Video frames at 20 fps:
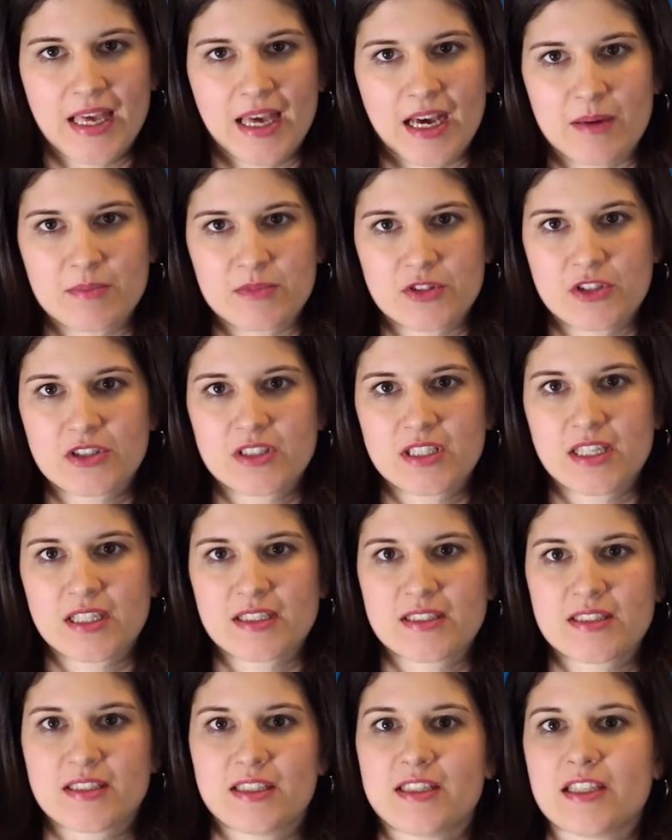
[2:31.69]
Am Sonntag
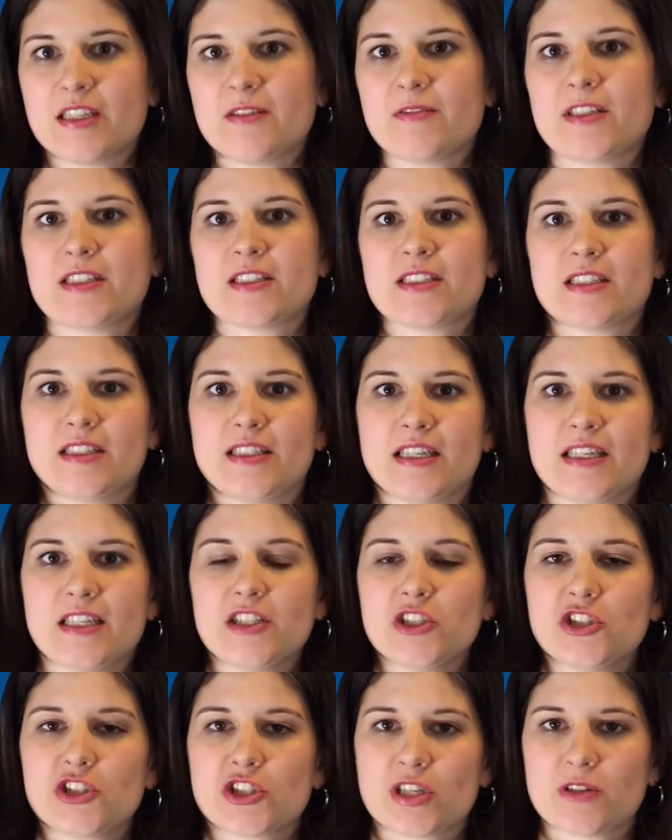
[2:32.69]
ist dann jeweils in der
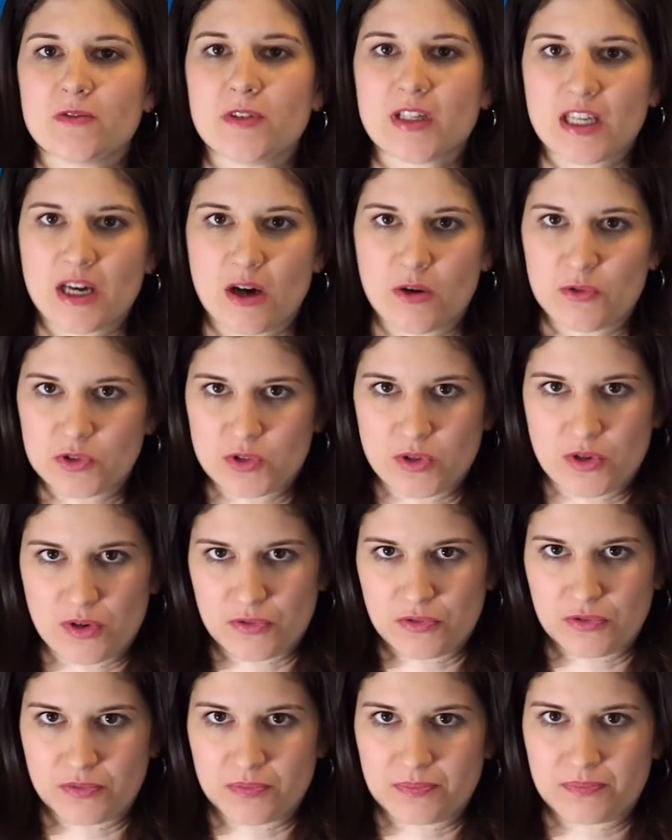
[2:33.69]
Innenstadt
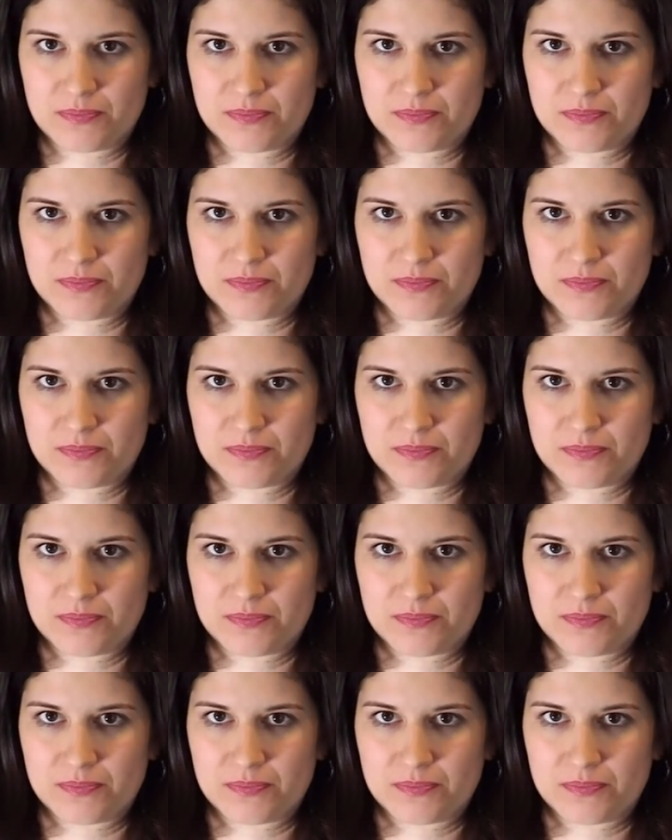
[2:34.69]
verkaufsoffen.